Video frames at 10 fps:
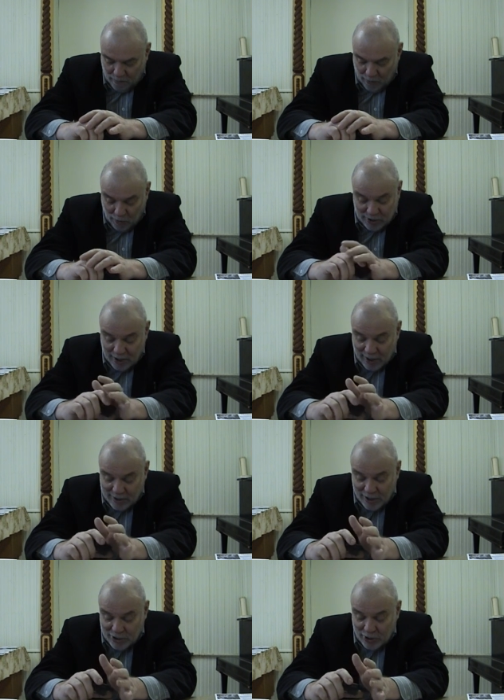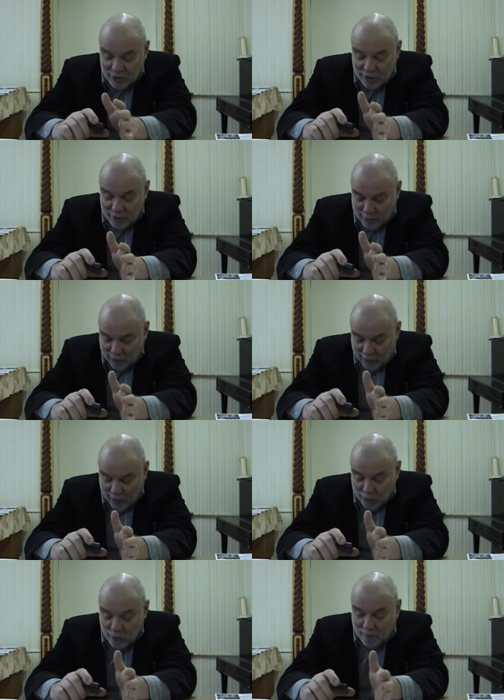Он означен
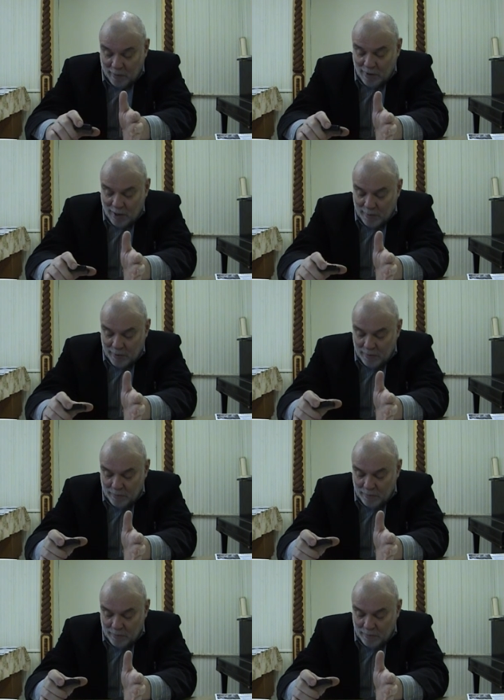одной проблемой.